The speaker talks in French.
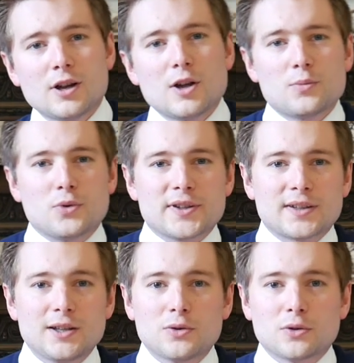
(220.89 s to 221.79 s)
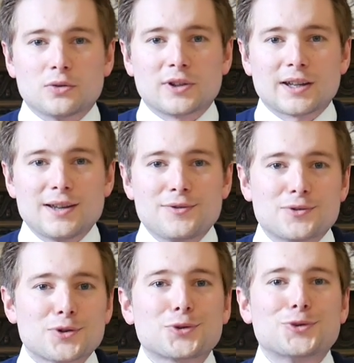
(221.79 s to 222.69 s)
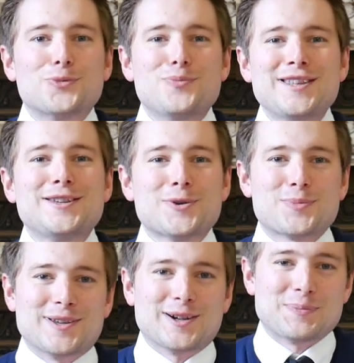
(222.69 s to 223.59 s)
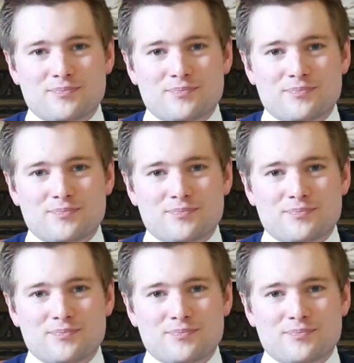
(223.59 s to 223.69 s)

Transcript: pour essayer de, créer une sorte de mini-empire.